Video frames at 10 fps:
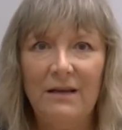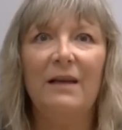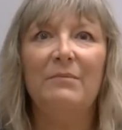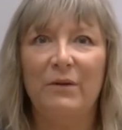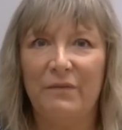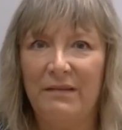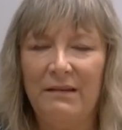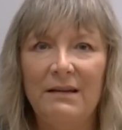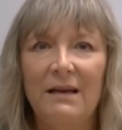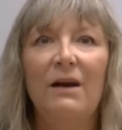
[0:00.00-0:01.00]
en mi
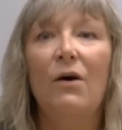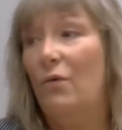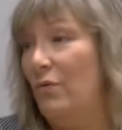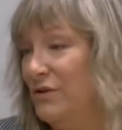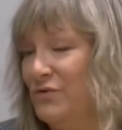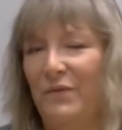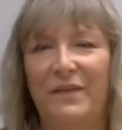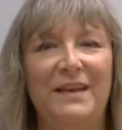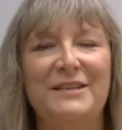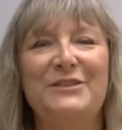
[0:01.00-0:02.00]
oficina o en su
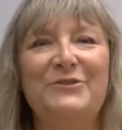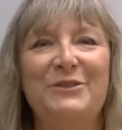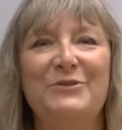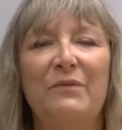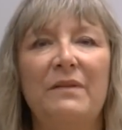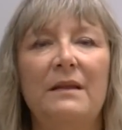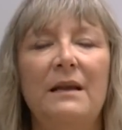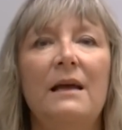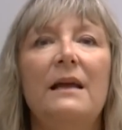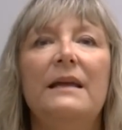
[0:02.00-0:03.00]
oficina si estoy en su
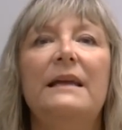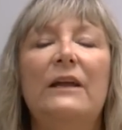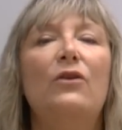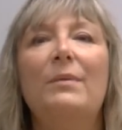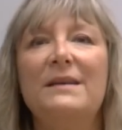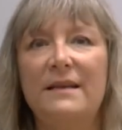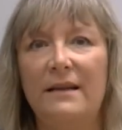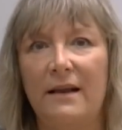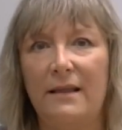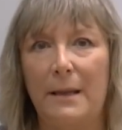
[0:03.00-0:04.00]
oficina y que no va a salir de